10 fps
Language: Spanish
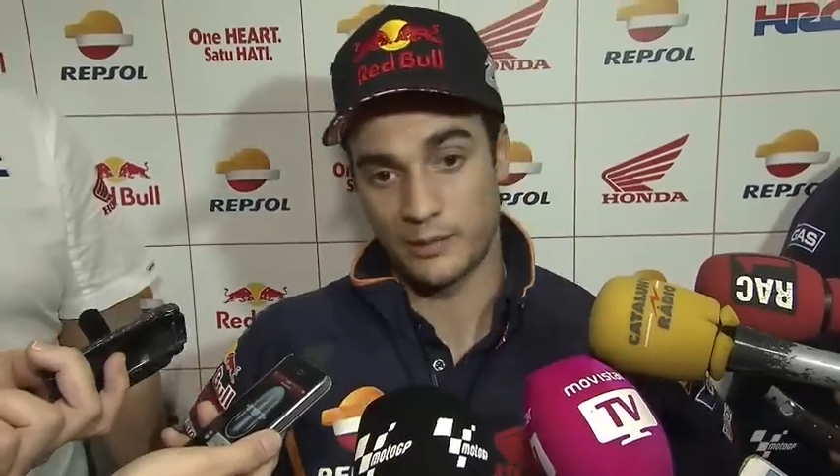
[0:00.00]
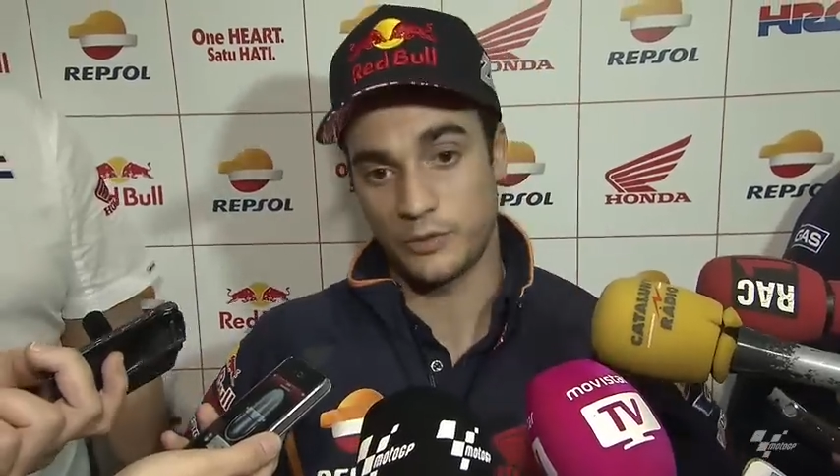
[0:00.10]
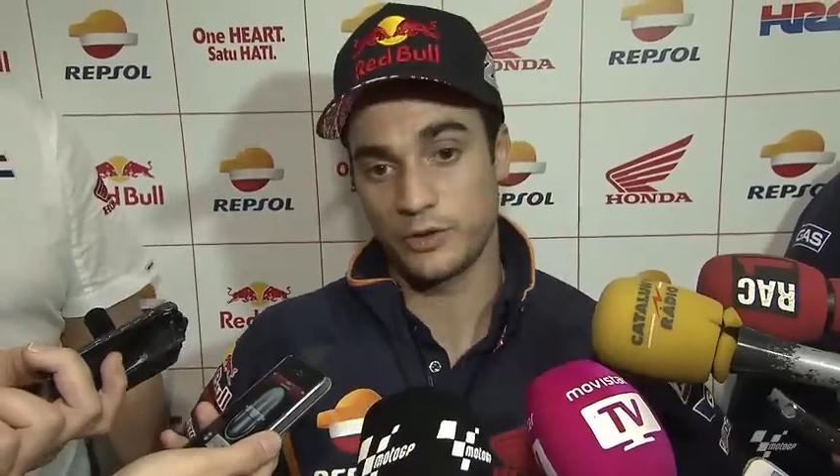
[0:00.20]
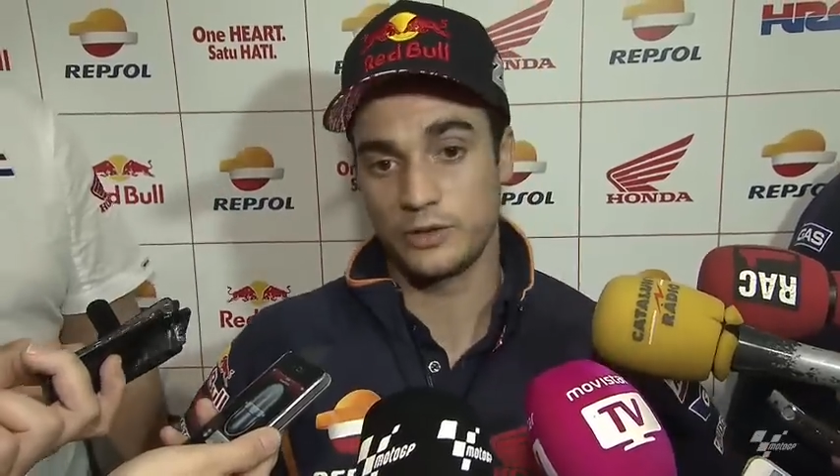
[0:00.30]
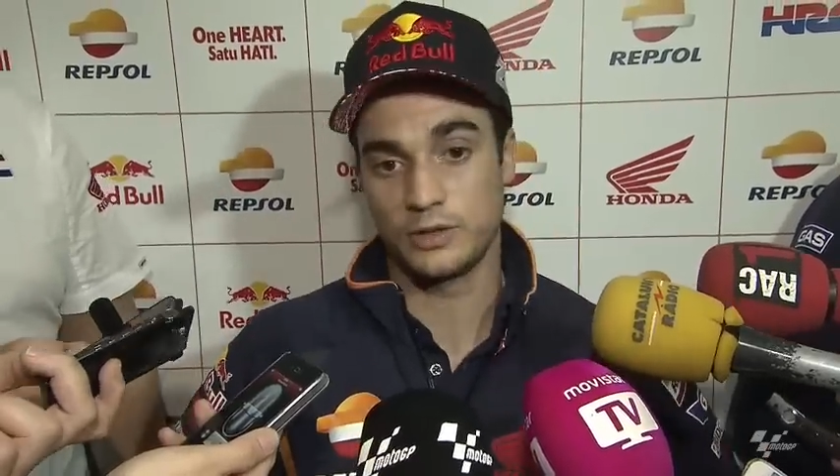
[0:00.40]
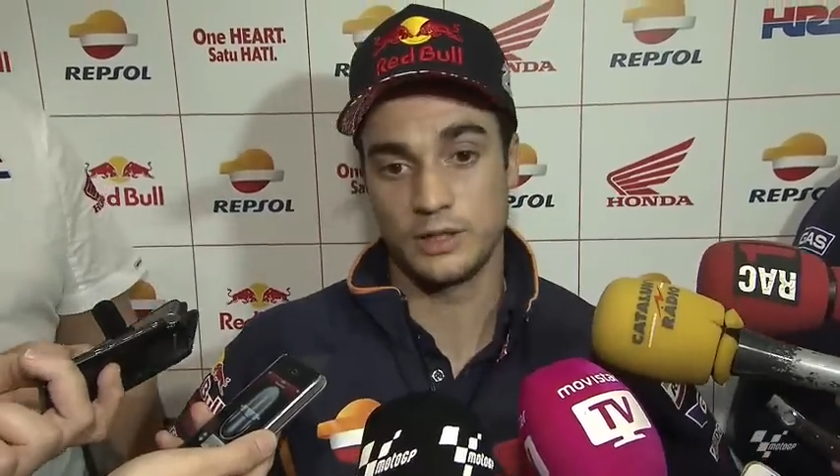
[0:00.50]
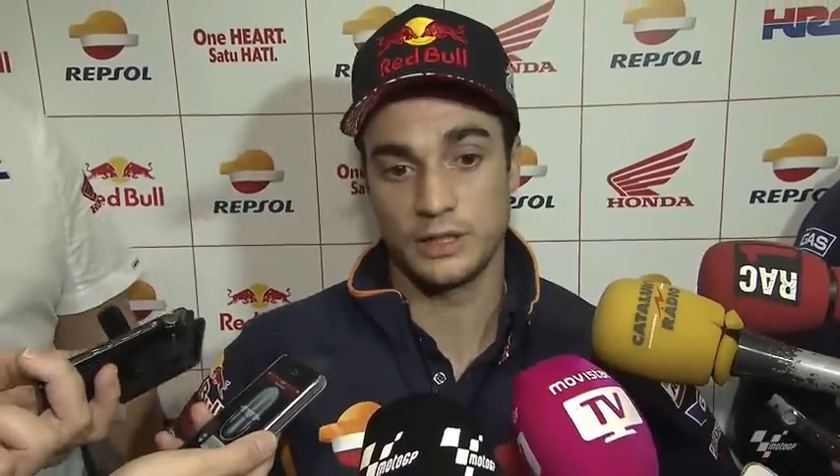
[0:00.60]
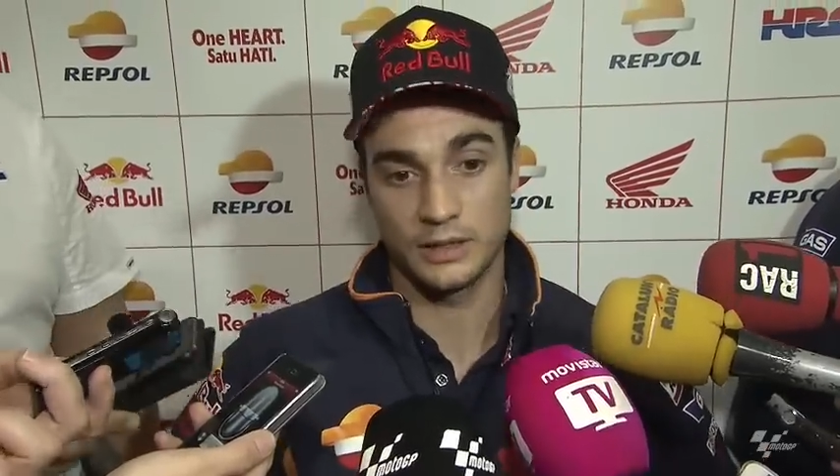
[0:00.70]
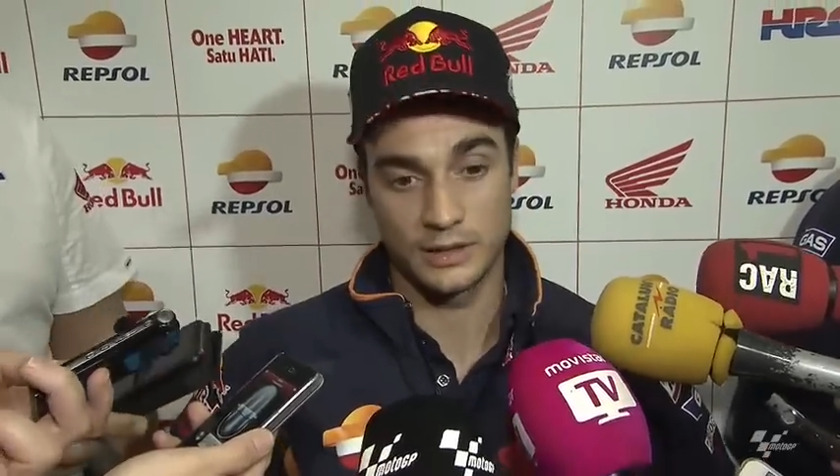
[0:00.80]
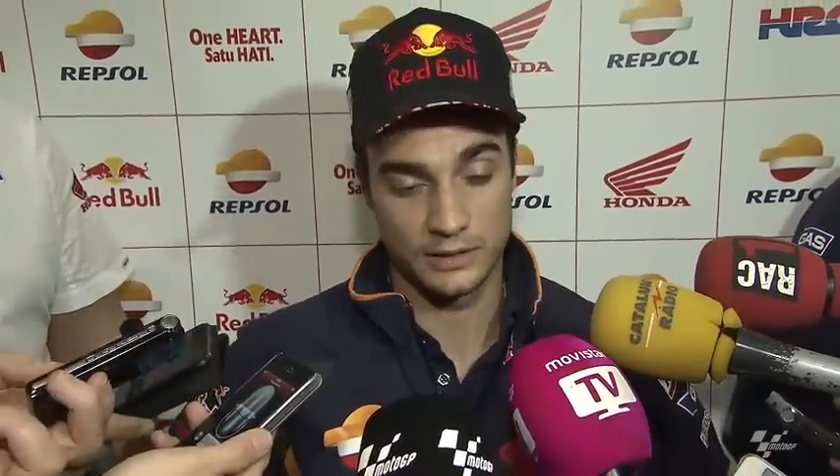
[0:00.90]
apoyo
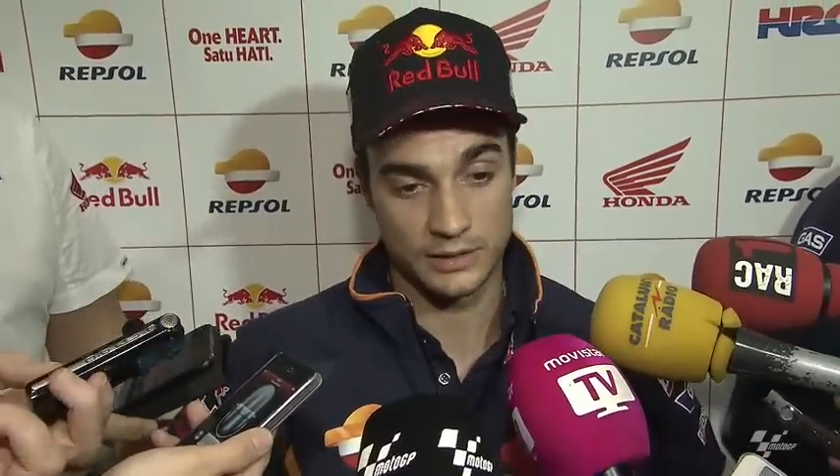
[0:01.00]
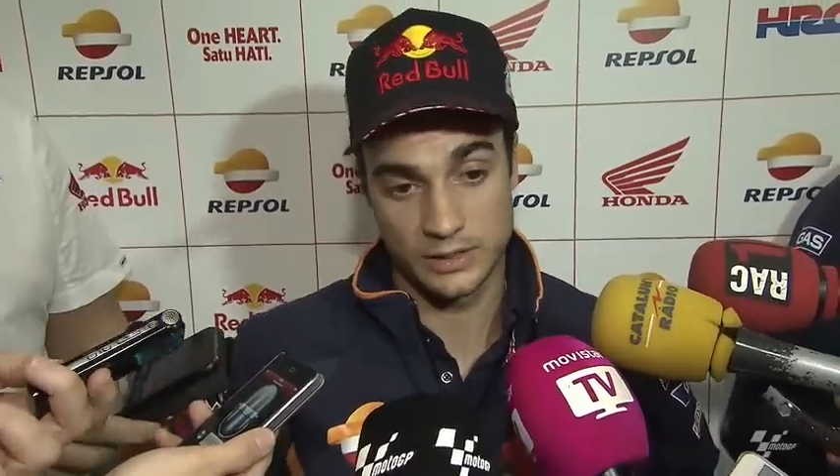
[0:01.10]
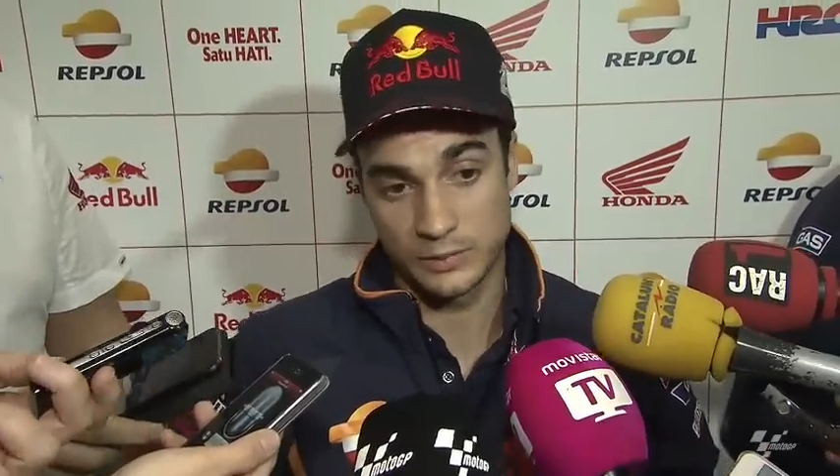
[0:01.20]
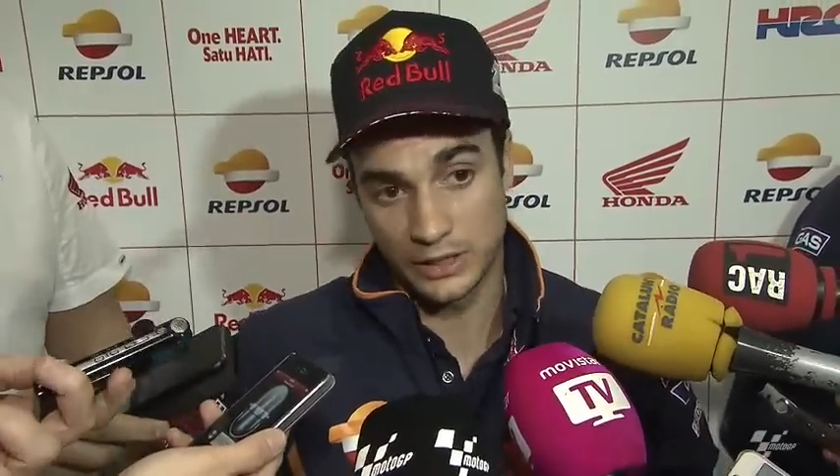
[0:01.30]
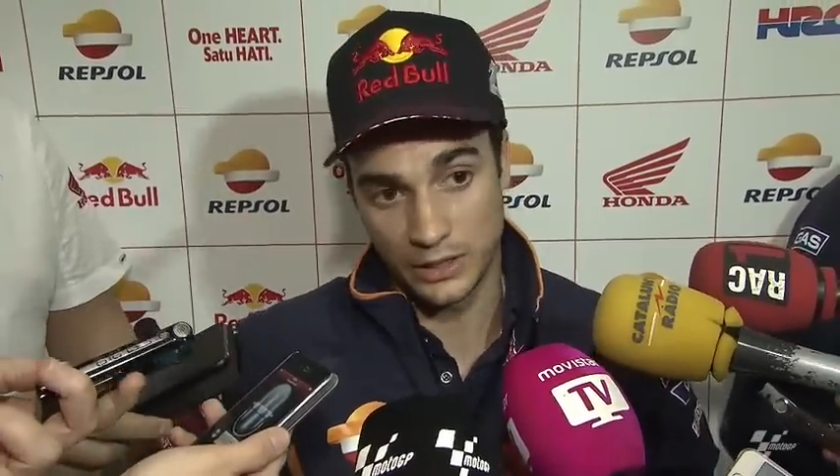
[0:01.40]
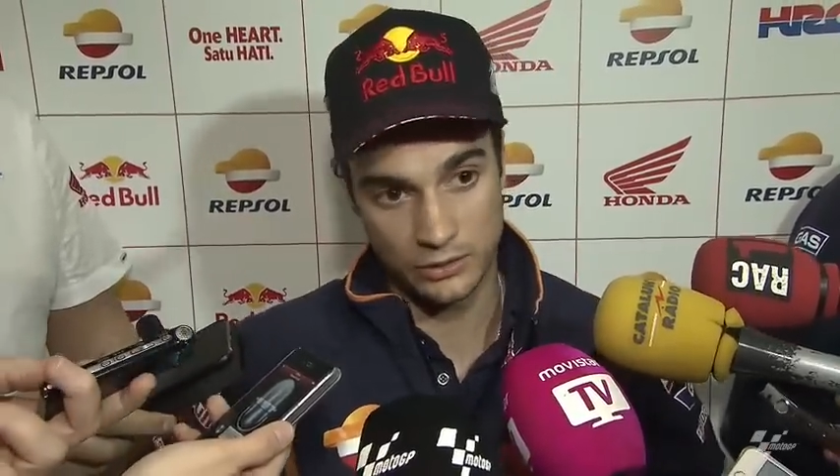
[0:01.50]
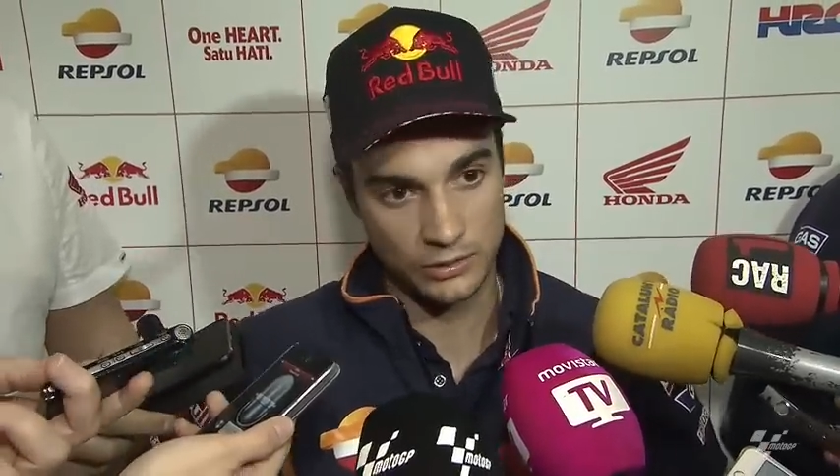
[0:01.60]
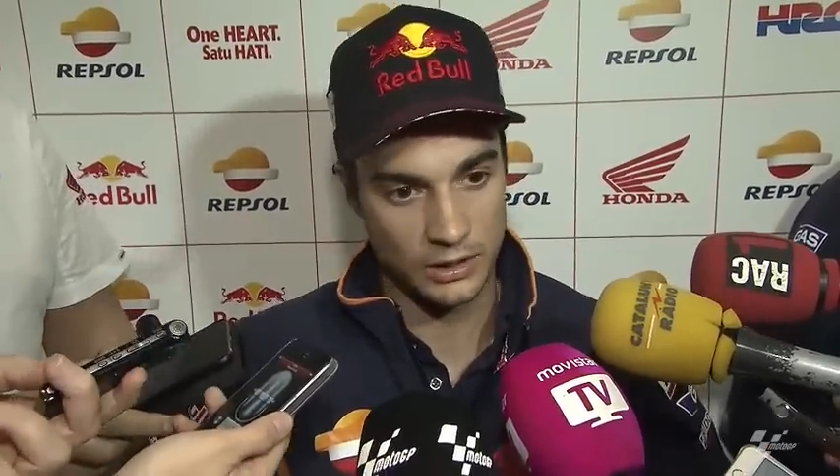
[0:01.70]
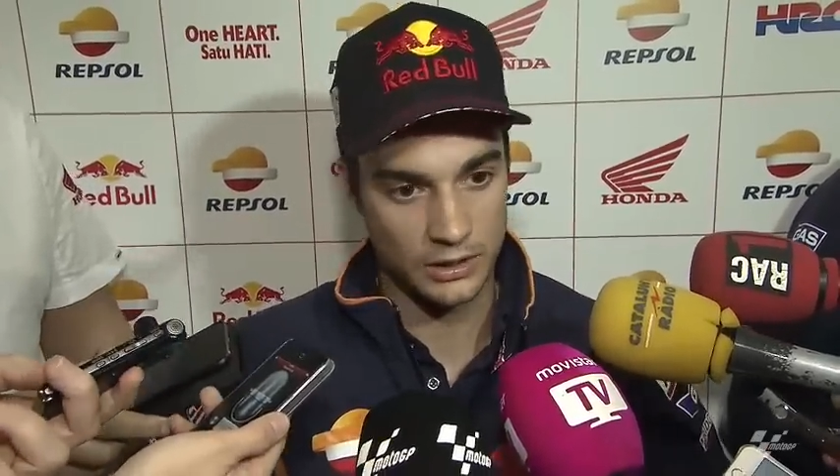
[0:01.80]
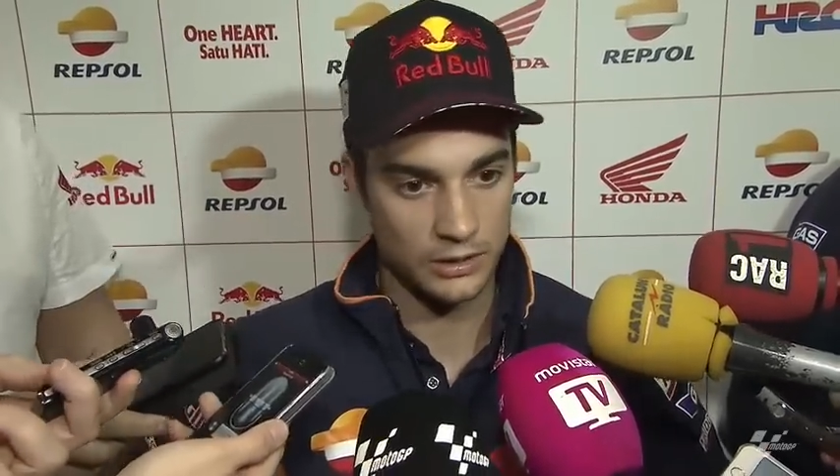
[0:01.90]
que siempre he
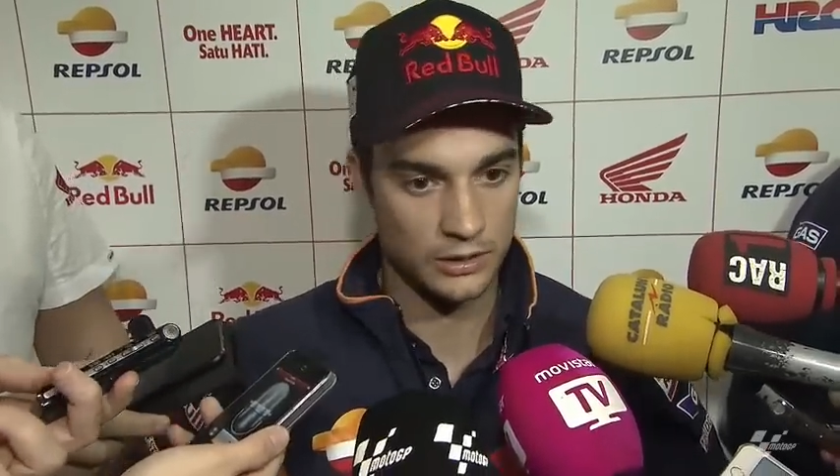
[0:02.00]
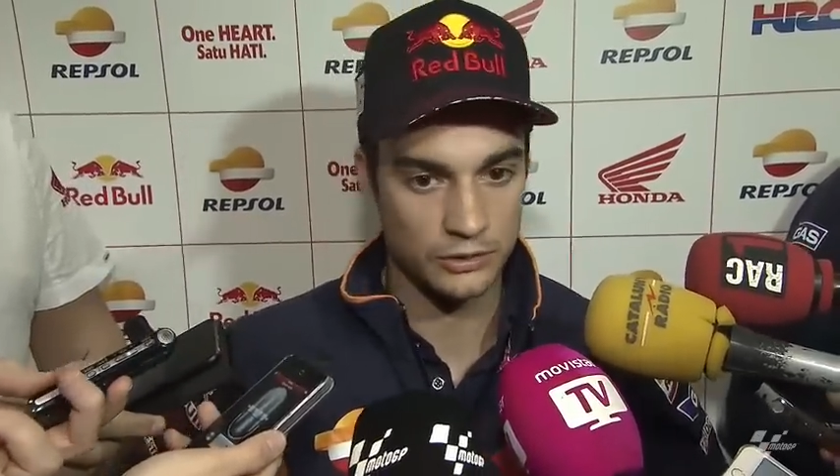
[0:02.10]
tenido de,